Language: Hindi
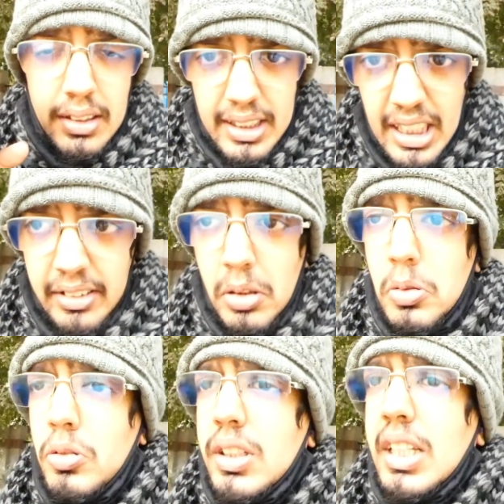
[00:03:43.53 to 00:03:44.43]
दिखा
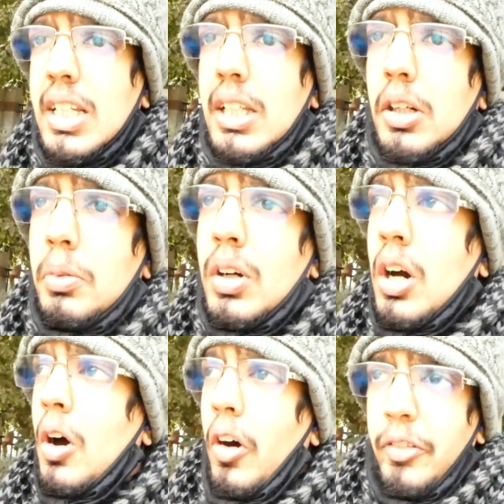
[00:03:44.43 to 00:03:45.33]
सकूँ कि
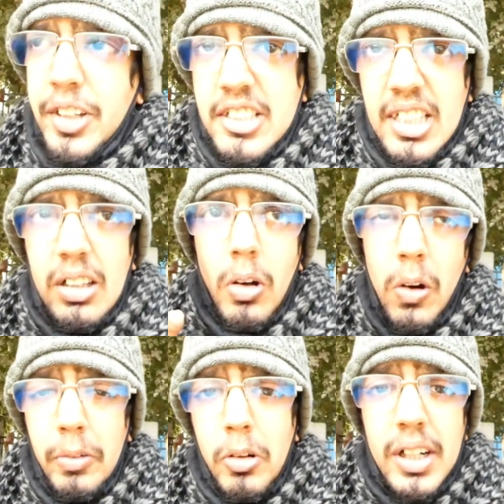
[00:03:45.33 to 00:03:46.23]
ऑफिशियल
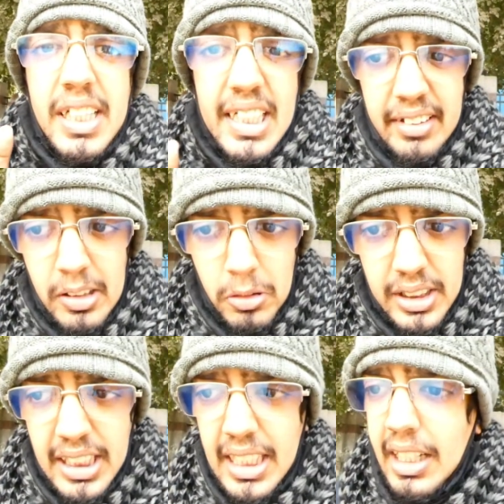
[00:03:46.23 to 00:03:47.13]
ऑफ रोडिंग कैसी
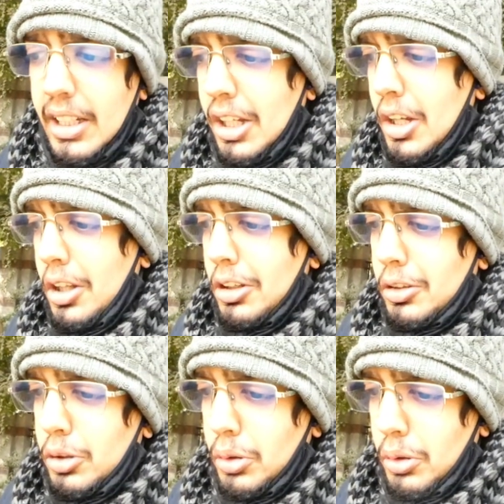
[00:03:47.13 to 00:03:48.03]
होती है
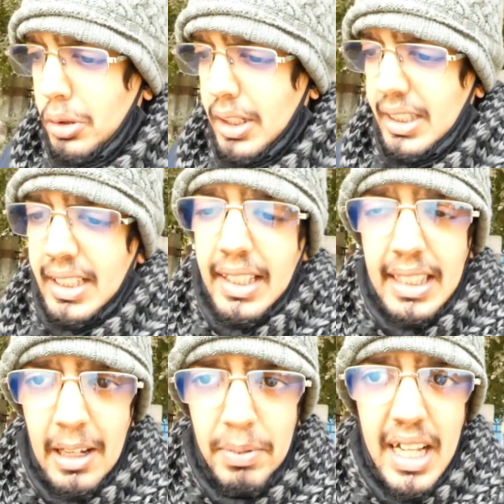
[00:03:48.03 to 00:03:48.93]
तो
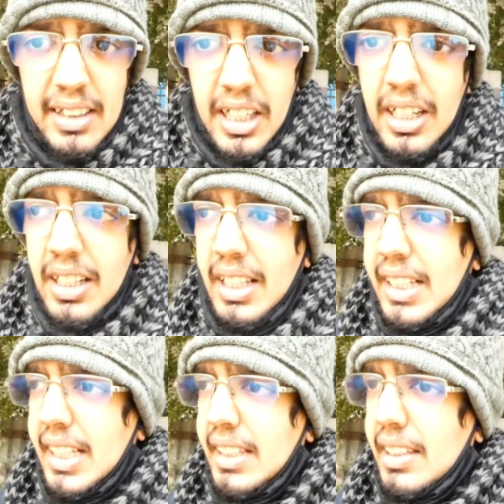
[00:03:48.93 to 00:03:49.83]
ये प्लान था
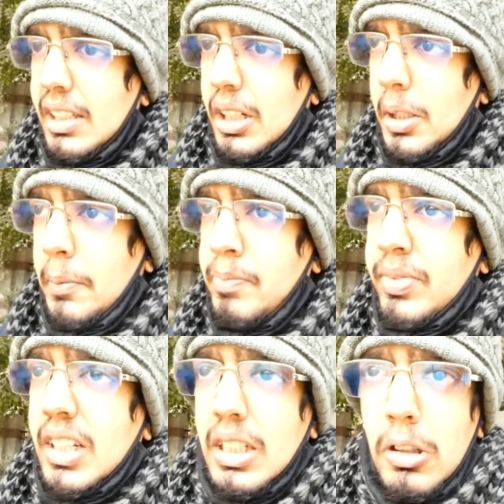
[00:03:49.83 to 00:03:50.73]
लेकिन
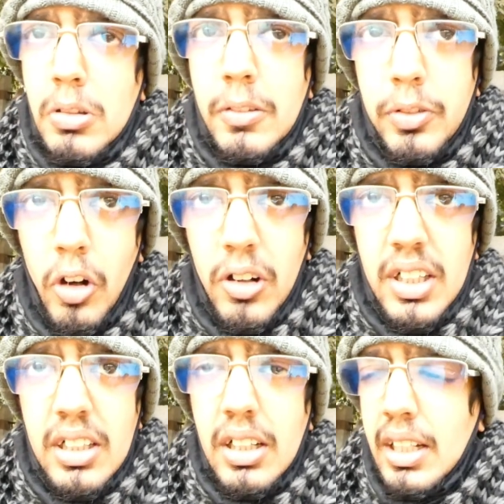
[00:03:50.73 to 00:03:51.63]
ड्यू टू फॉग
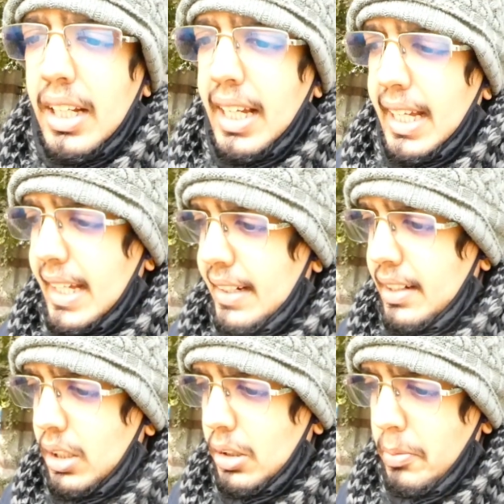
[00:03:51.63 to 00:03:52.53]

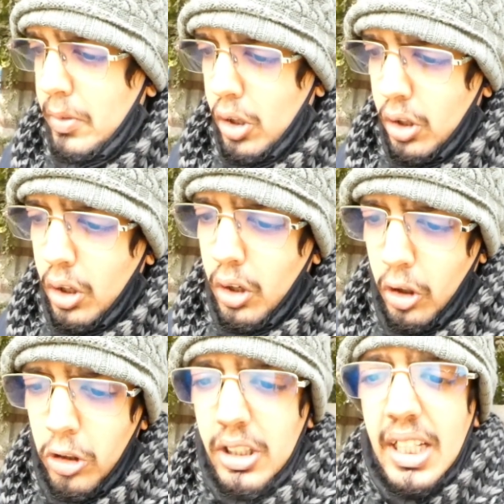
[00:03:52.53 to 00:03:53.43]
एंड
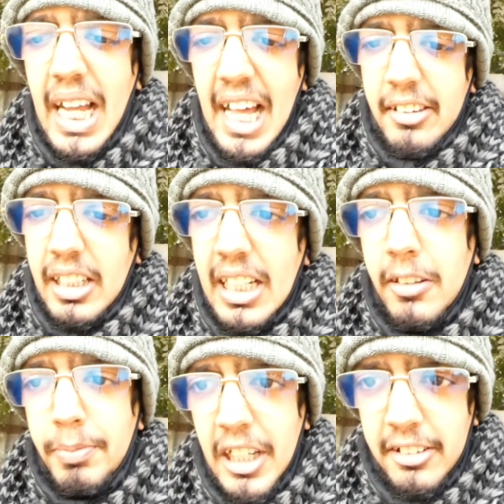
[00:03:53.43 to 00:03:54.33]
ऑल हैसल
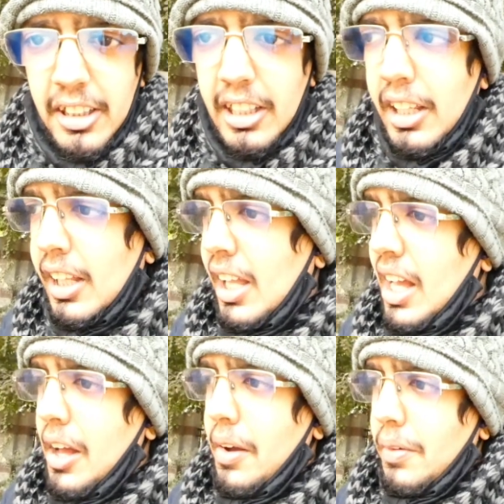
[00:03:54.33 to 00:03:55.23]
एंड फैसल
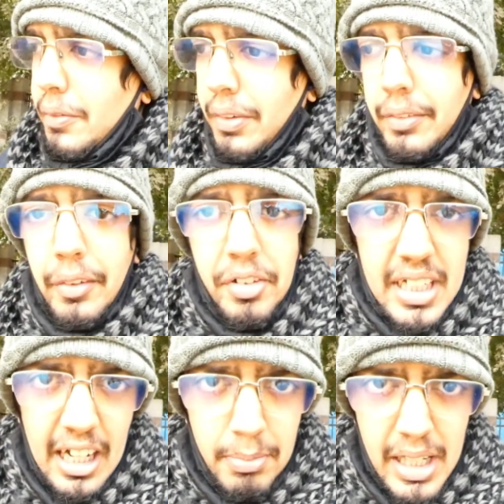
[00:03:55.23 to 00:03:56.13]
वी
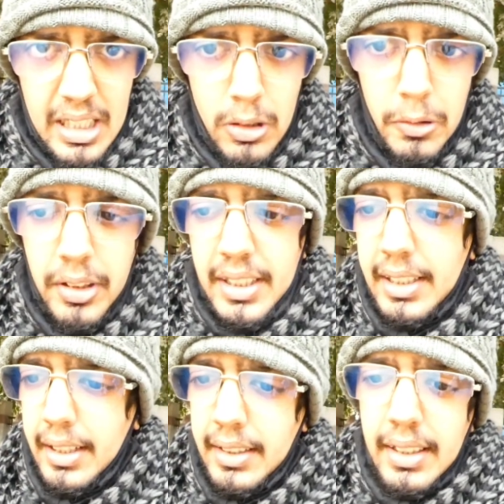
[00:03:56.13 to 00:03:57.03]
कान मेक इट ओवर
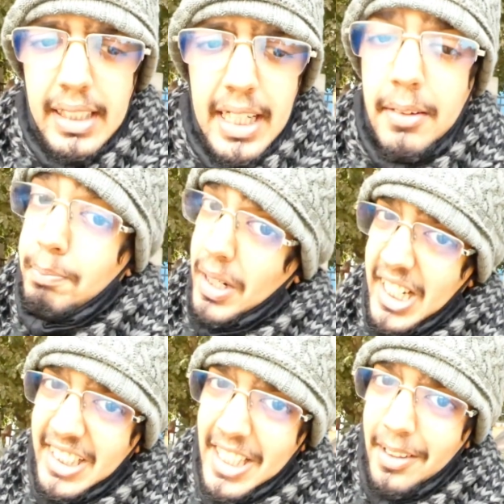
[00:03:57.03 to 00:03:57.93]
देयर
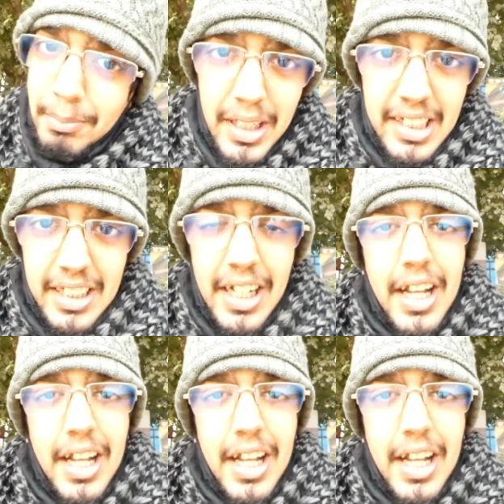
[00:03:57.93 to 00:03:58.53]
बट बट